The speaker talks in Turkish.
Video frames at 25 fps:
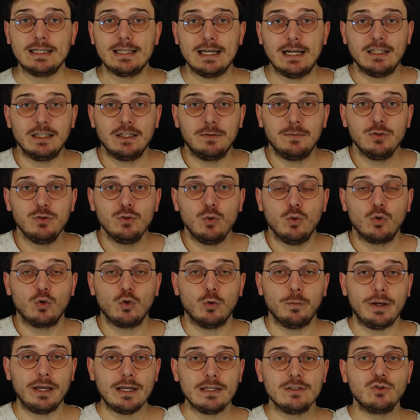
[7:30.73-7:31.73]
kendimizi
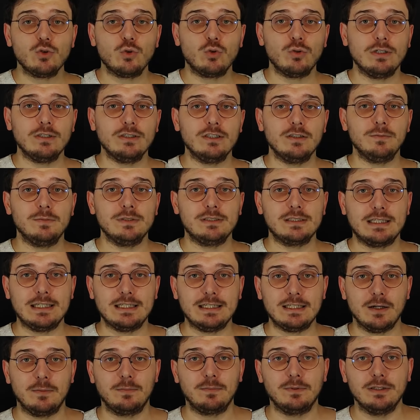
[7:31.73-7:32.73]
okumaya zorladığımız
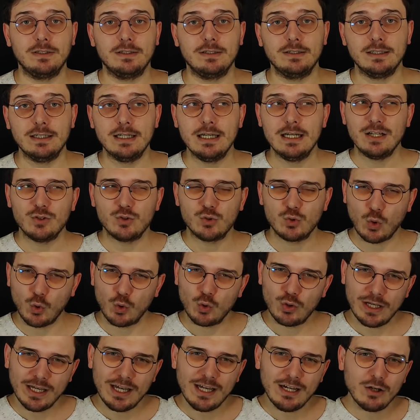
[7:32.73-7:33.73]
kitapları
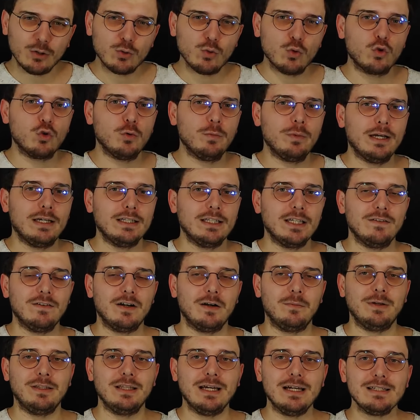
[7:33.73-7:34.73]
zorlayarak okumaya
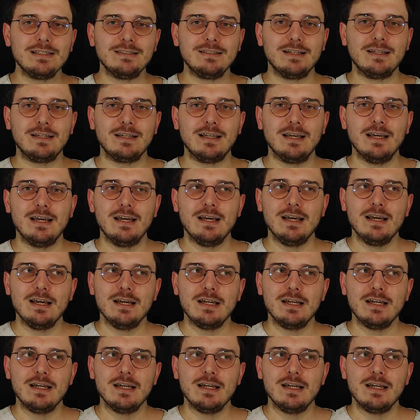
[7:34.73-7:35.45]
devam edersek